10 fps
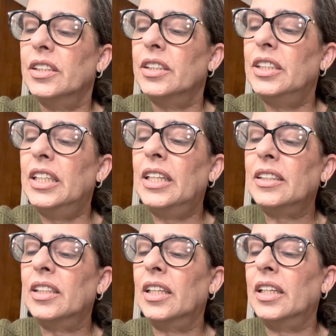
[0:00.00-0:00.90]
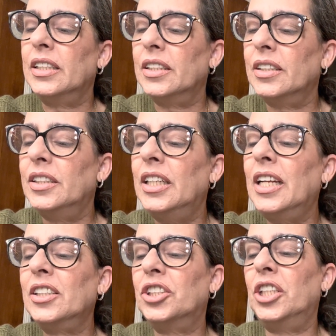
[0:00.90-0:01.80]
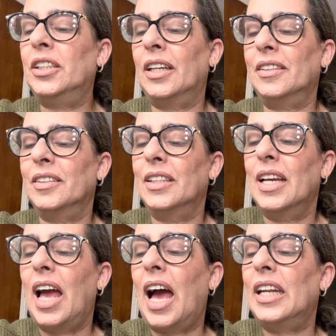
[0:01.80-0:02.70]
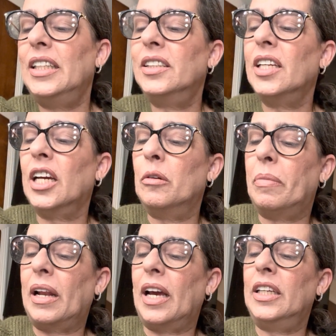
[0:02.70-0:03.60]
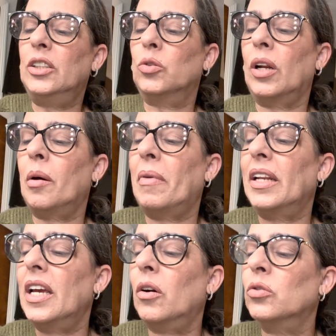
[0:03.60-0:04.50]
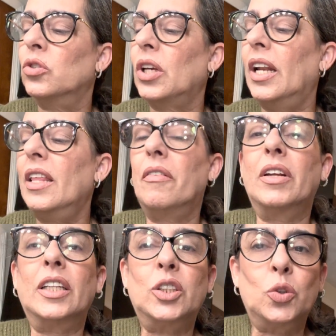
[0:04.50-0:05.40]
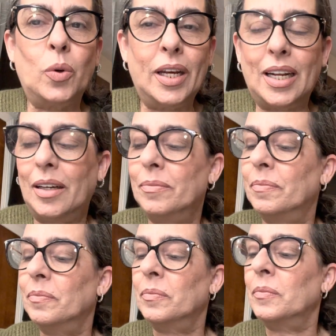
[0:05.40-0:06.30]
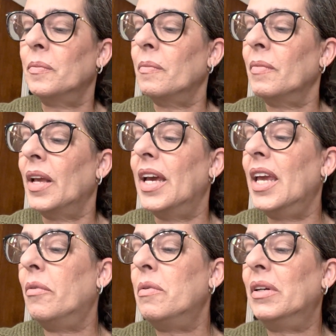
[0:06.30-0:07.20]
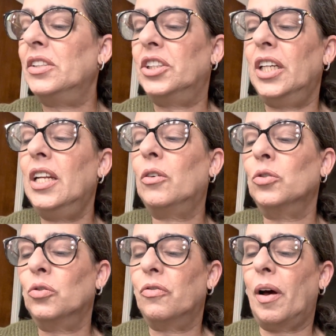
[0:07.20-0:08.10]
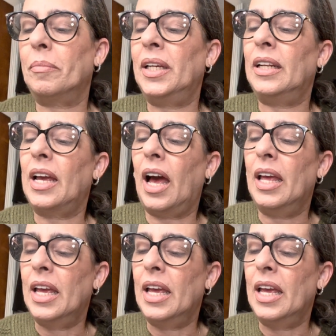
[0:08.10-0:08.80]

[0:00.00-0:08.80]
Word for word: Gina, Gina China, Alicia en el Paraíso, Ana María González de Venezuela. Ella vive en Chile con su familia.